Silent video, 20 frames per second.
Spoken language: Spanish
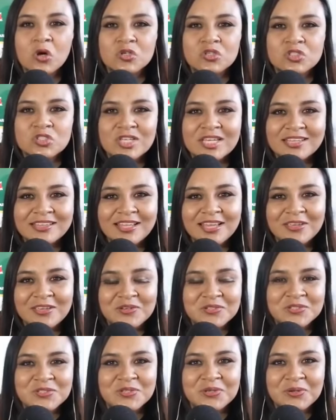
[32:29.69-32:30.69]

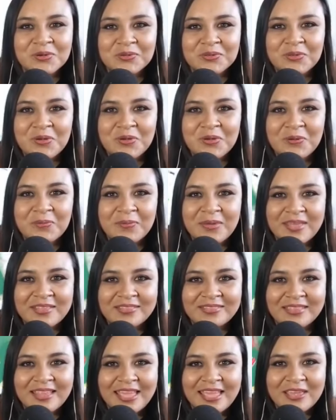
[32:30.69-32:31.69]

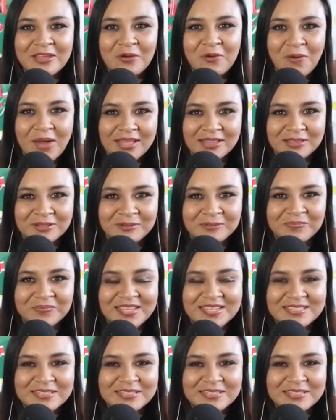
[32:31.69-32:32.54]
8894.